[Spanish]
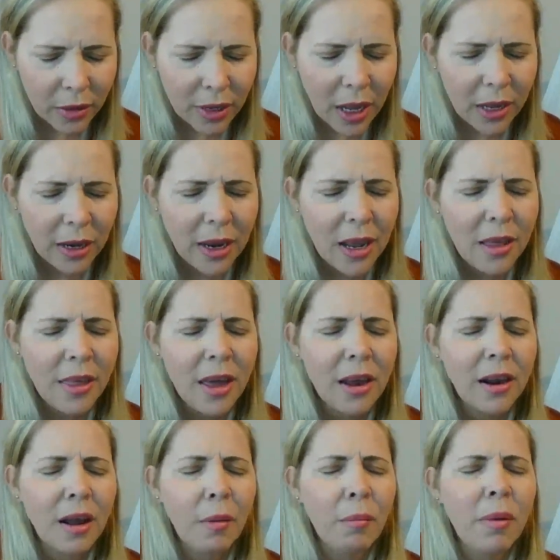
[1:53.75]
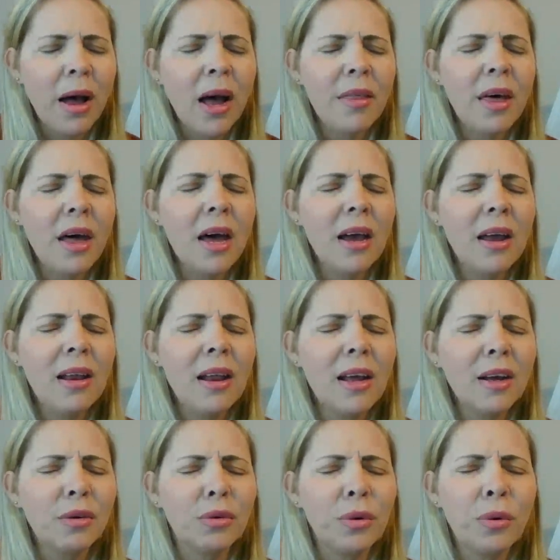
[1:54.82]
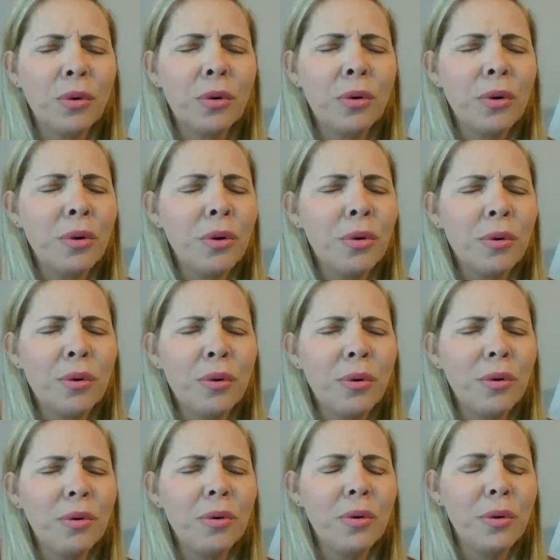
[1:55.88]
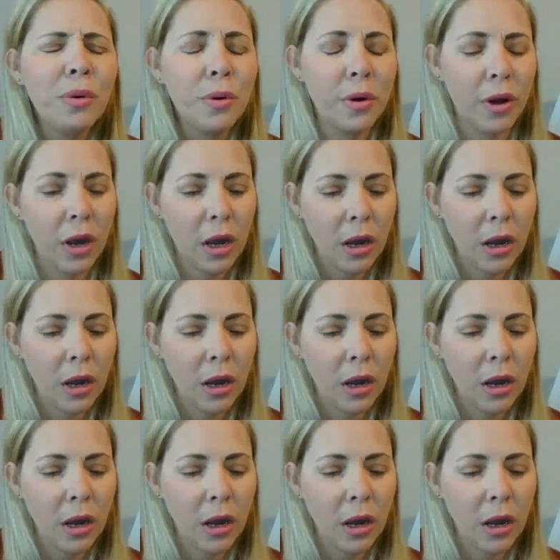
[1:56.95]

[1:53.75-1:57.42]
sangre derramada en la cruz.